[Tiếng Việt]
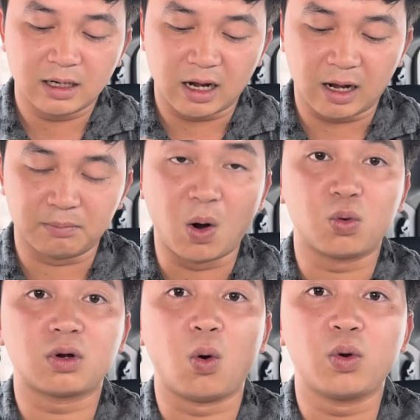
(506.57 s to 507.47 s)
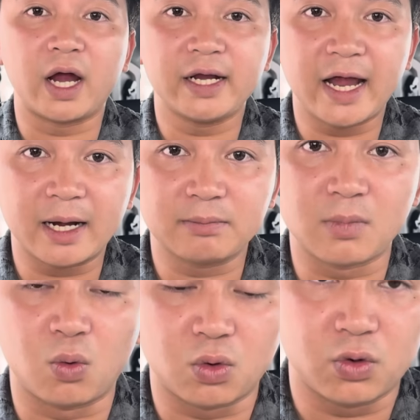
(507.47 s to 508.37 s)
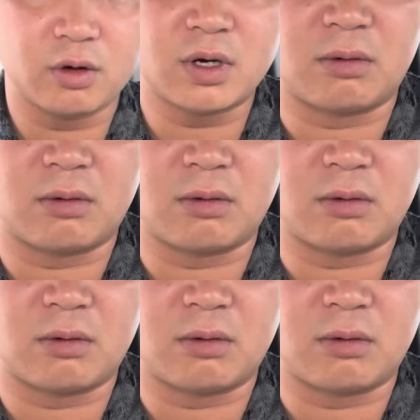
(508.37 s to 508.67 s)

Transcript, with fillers: à bầu củ ngải đen bột củ giống độc